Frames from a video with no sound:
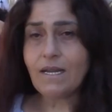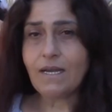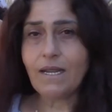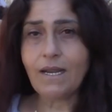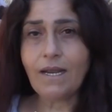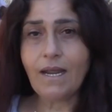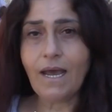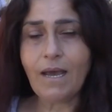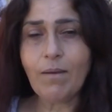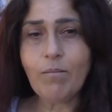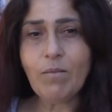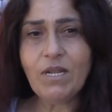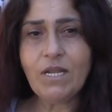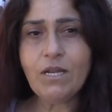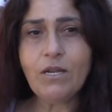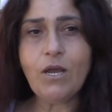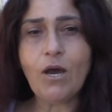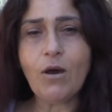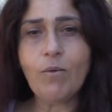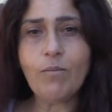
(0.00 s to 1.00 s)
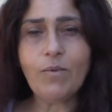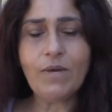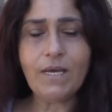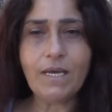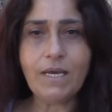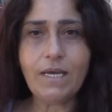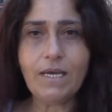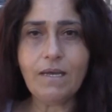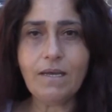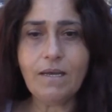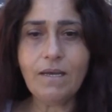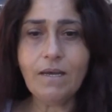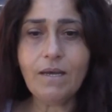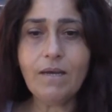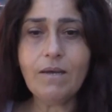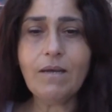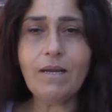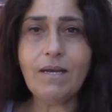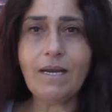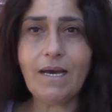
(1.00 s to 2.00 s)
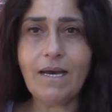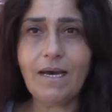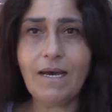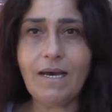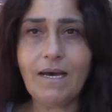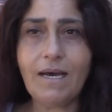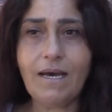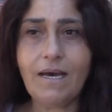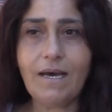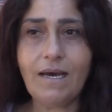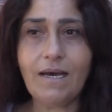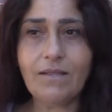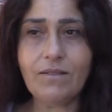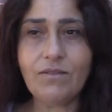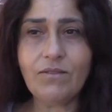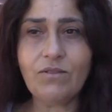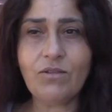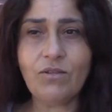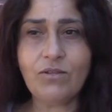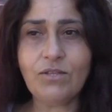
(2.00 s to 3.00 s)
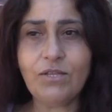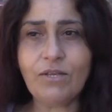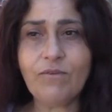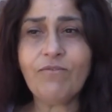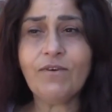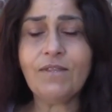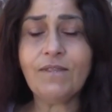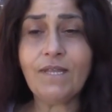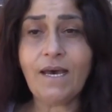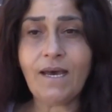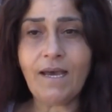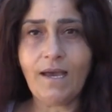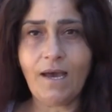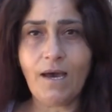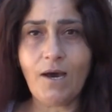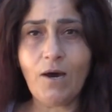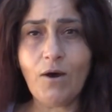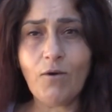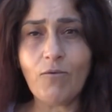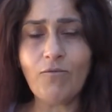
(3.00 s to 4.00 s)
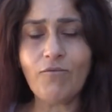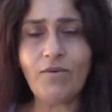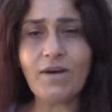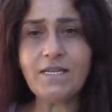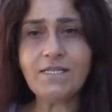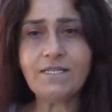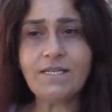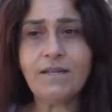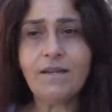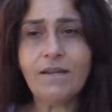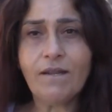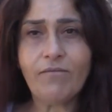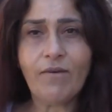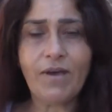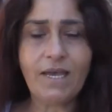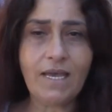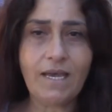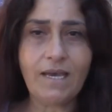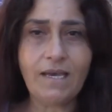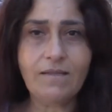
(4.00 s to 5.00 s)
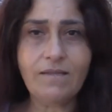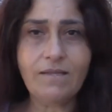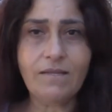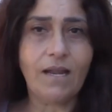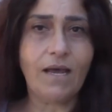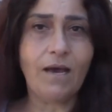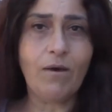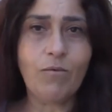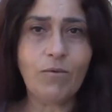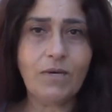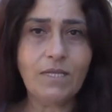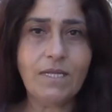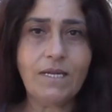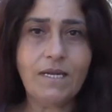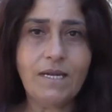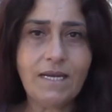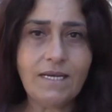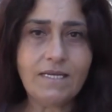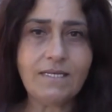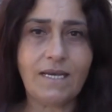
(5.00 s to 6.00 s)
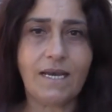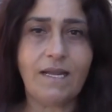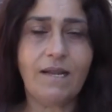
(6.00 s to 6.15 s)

نحن عاملين يوم بيئي لتنظيف الضيعه وفرز النفايات نعود الناس